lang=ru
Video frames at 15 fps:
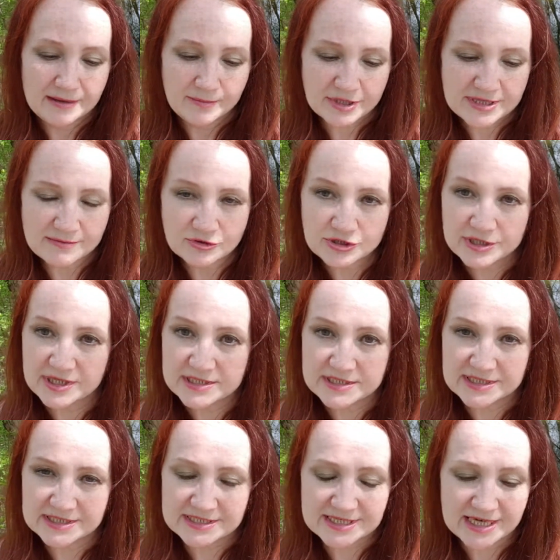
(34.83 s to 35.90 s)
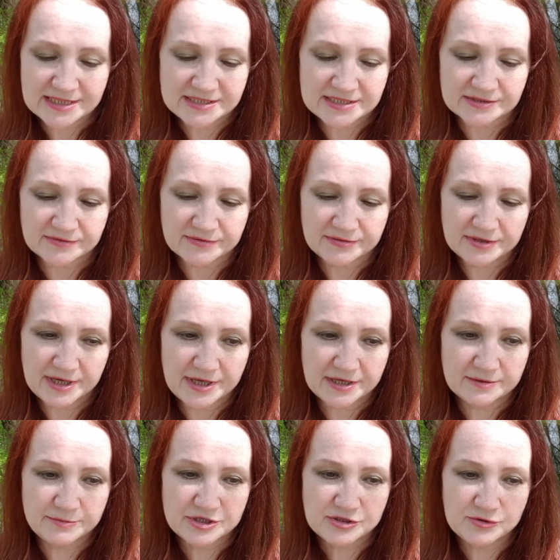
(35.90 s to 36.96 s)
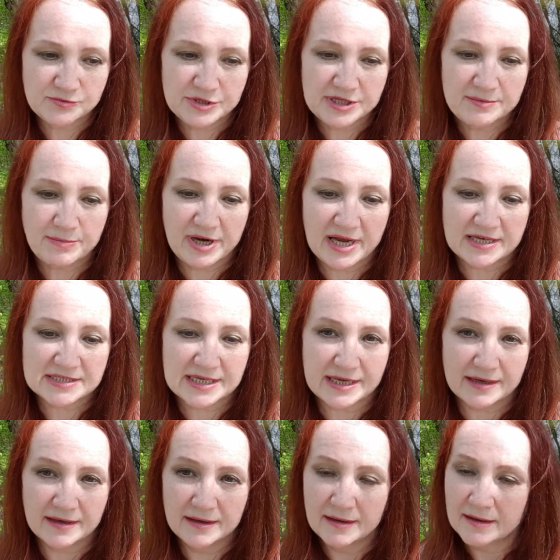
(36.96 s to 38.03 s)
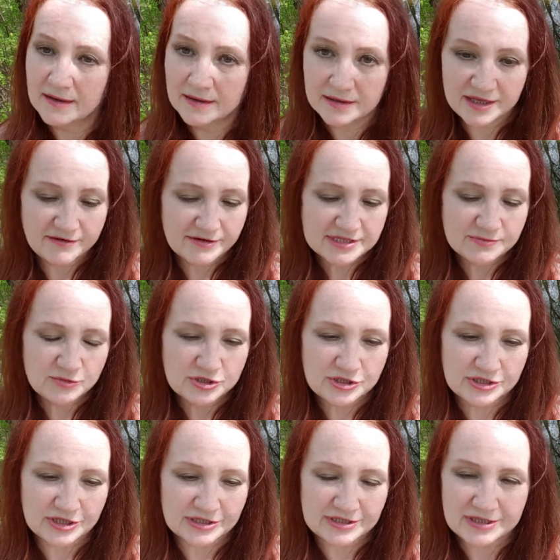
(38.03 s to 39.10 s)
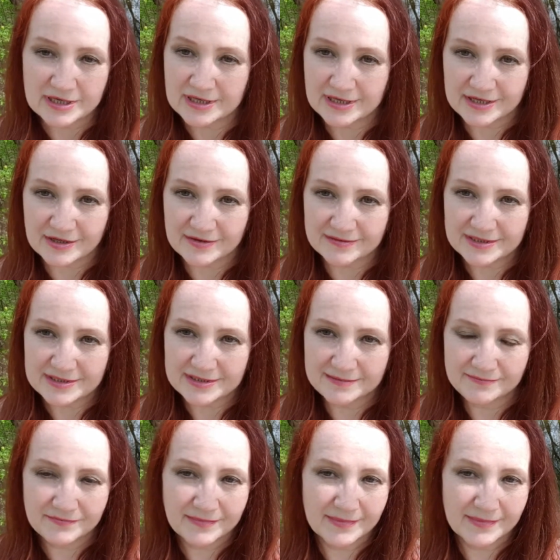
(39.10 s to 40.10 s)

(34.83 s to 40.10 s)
Потому что этих зайцев и их безумные пляски невозможно контролировать.